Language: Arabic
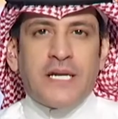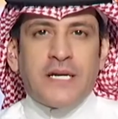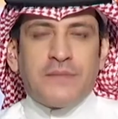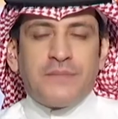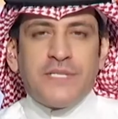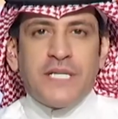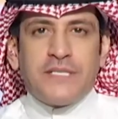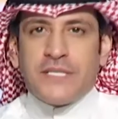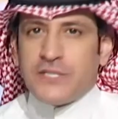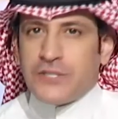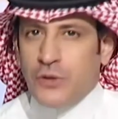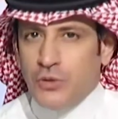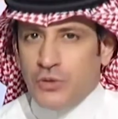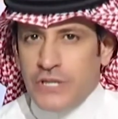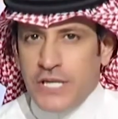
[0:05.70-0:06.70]
العربية
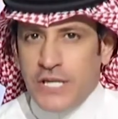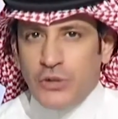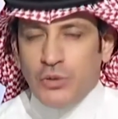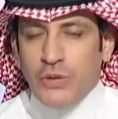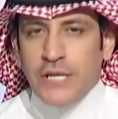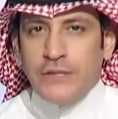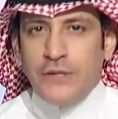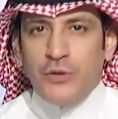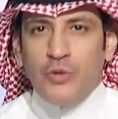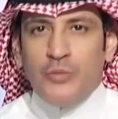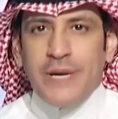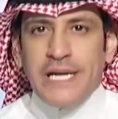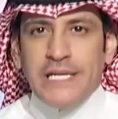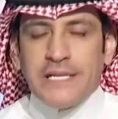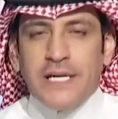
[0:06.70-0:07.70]
السعودية تقدر
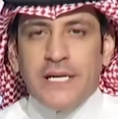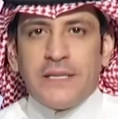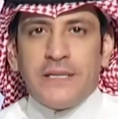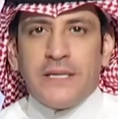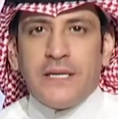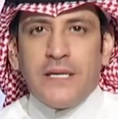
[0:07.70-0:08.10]
بالغا